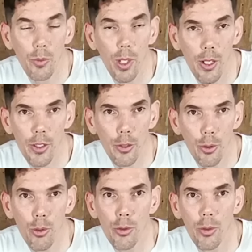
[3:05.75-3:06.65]
Donc voilà,
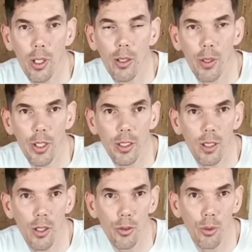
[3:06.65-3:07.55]
cette solution-là, on va dire
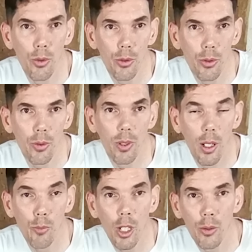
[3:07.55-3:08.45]
que c'est la solution
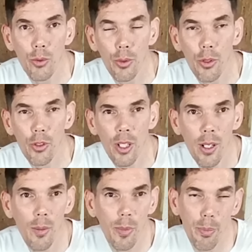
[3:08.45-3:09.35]
la moins coûteuse,
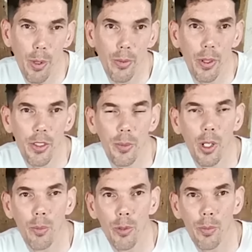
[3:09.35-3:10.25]
mais pas
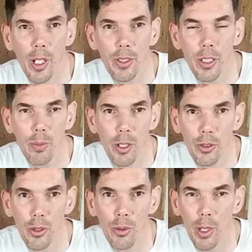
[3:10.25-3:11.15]
forcément la plus pratique
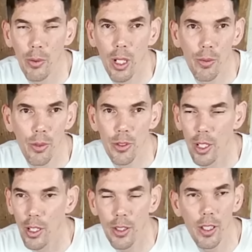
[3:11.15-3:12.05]
parce que bah voilà, faut
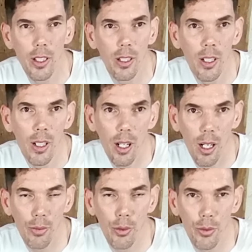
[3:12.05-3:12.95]
s'arrêter euh,
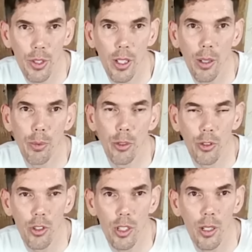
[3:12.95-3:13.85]
à la frontière pour
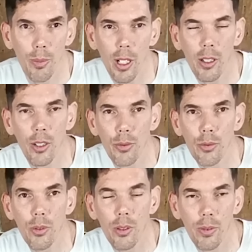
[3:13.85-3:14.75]
changer les plaques et
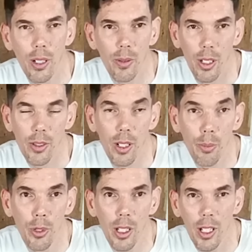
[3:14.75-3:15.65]
tout. Euh, enfin voilà, c'est
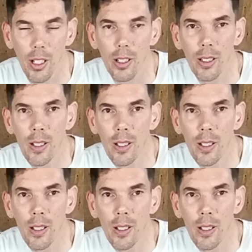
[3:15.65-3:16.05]
un peu la galère.